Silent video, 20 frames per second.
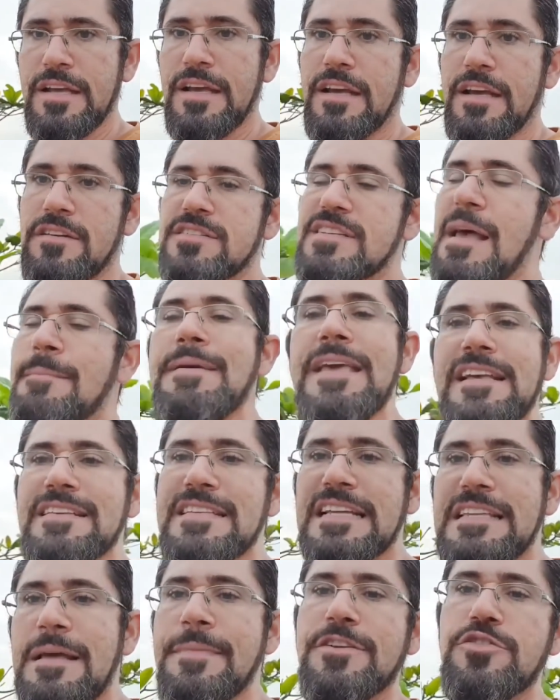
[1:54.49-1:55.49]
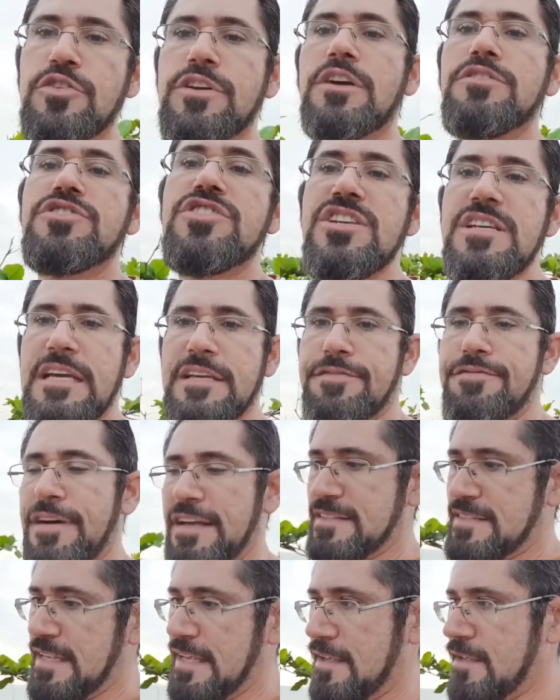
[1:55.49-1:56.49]
Eu não sabia exatamente o que eu tinha que
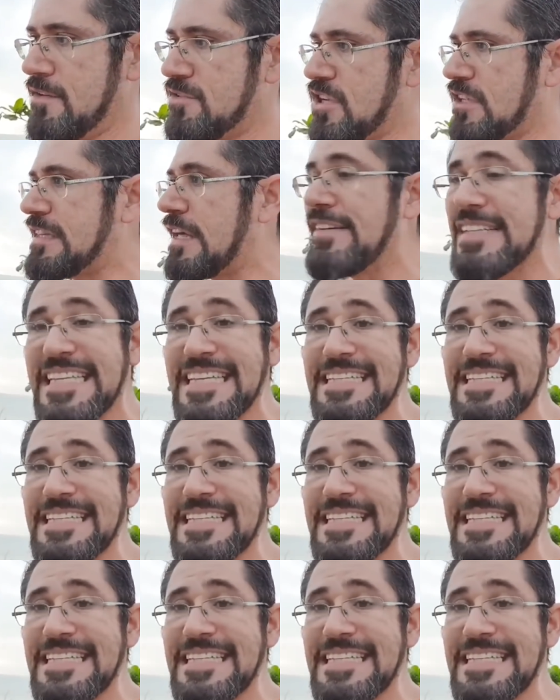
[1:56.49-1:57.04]
fazer. Só tava